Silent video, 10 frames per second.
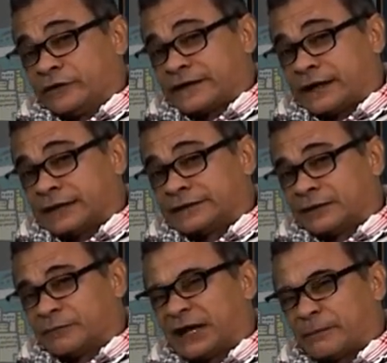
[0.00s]
de ese carácter
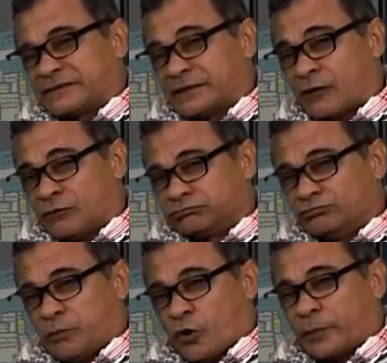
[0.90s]
también era pesado,
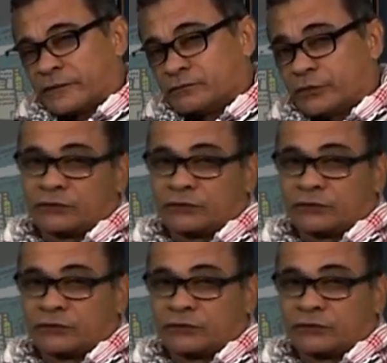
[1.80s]
un poco pesado.